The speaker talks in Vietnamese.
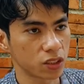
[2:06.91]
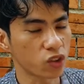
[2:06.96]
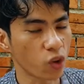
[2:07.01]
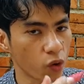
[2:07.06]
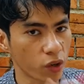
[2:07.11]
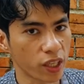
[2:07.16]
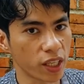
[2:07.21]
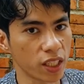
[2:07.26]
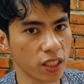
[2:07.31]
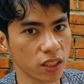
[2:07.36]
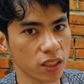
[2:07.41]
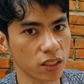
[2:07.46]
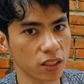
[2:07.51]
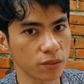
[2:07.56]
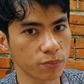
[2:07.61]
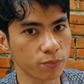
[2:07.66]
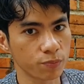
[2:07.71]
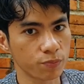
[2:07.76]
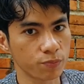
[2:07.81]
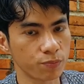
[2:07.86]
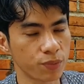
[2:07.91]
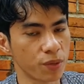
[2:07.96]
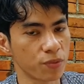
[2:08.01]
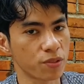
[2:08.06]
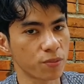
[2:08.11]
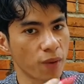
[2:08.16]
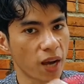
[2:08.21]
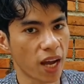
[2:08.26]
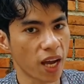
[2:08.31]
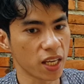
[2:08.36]
chỗ khiến thiệu
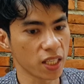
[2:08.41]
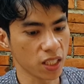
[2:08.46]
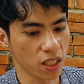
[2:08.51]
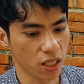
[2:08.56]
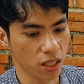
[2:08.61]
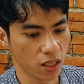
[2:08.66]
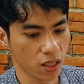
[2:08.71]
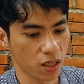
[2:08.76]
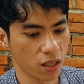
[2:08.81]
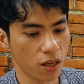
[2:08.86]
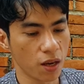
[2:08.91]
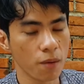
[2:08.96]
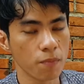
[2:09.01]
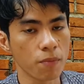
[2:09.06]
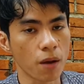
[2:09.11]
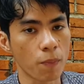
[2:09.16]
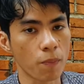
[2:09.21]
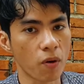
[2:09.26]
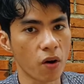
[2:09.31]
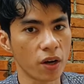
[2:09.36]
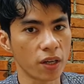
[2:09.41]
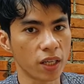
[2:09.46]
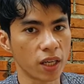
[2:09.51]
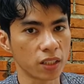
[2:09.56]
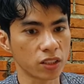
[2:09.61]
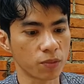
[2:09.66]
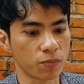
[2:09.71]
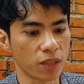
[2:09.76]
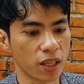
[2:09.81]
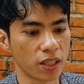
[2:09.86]
sờ bái vẽ po
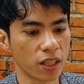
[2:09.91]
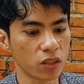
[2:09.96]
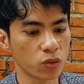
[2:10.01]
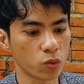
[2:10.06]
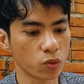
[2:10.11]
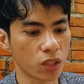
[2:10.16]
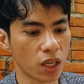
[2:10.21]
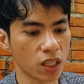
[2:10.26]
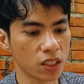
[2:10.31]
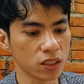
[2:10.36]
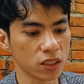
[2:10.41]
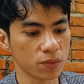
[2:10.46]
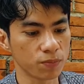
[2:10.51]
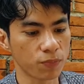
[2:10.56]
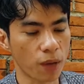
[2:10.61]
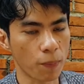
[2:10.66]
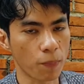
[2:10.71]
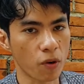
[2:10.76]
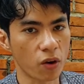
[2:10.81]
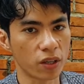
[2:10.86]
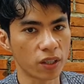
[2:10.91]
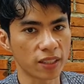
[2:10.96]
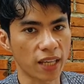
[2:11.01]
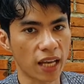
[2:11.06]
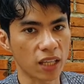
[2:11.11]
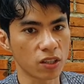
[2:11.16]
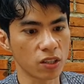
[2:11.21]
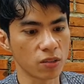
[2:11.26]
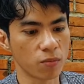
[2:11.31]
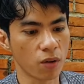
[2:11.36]
năng chấm nét đơn tu tới vẽ po năng
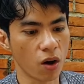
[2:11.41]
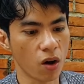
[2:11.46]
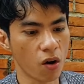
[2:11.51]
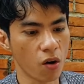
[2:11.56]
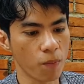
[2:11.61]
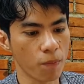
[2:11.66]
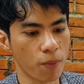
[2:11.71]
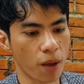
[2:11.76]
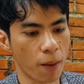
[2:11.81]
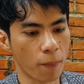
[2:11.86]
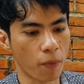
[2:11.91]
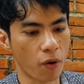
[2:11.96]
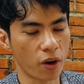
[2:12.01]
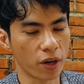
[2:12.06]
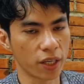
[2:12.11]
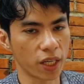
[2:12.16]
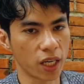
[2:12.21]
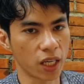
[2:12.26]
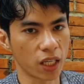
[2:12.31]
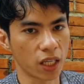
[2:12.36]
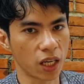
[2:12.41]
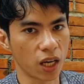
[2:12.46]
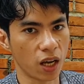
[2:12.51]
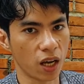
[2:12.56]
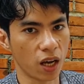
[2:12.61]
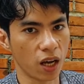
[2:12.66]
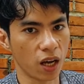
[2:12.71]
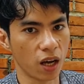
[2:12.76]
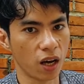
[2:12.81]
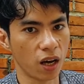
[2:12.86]
ca thơ mà hốp vẽ po năng
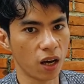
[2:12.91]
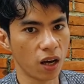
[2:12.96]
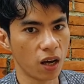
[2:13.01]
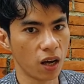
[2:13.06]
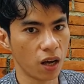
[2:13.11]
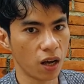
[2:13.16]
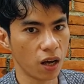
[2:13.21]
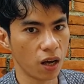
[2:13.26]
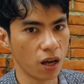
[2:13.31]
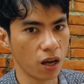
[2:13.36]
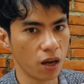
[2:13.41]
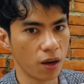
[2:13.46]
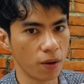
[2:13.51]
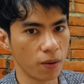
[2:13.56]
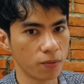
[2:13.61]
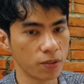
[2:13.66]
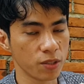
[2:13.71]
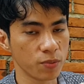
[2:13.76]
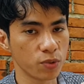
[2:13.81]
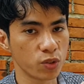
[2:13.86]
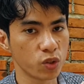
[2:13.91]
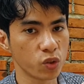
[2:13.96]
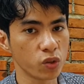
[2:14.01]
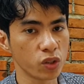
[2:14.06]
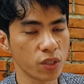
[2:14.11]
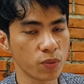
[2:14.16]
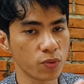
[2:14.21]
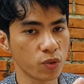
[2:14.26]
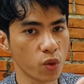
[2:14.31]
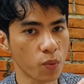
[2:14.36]
review
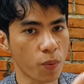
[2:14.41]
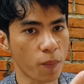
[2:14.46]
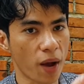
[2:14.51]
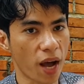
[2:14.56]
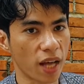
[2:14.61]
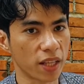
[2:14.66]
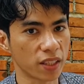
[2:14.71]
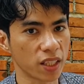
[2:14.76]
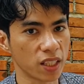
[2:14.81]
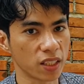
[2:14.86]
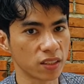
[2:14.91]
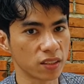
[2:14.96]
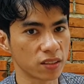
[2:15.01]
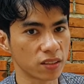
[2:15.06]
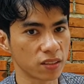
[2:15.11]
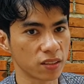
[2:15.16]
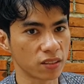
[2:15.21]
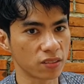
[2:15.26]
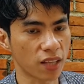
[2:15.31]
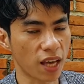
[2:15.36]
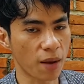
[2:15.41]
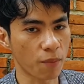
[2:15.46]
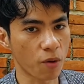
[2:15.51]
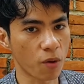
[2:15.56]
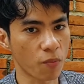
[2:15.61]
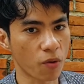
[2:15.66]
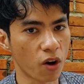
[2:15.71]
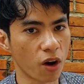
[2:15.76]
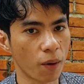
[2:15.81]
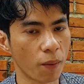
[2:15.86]
review của bạn đi tại sao
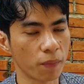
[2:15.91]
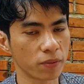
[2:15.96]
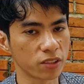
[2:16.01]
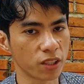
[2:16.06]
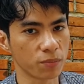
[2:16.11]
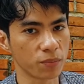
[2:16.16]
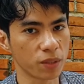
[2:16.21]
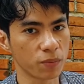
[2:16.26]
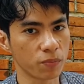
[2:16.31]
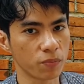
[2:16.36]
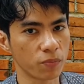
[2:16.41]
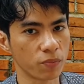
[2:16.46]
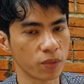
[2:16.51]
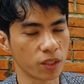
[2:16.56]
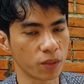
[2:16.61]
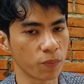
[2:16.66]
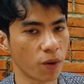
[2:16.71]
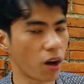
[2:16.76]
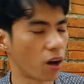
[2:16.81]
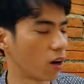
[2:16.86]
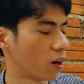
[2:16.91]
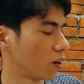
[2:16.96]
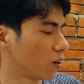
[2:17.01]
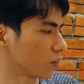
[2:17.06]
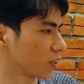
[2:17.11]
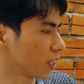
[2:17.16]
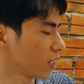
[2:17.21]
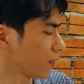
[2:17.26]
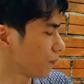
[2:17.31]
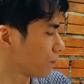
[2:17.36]
bóng po sang miền được tập hò
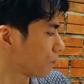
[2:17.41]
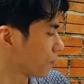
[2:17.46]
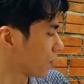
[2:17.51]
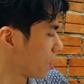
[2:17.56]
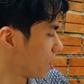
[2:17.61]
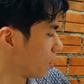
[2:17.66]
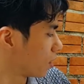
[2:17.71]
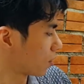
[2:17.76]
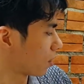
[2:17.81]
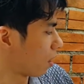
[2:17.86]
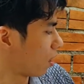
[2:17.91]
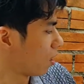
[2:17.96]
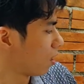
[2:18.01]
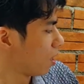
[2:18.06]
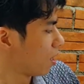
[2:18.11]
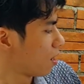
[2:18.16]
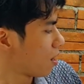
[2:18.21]
ok đó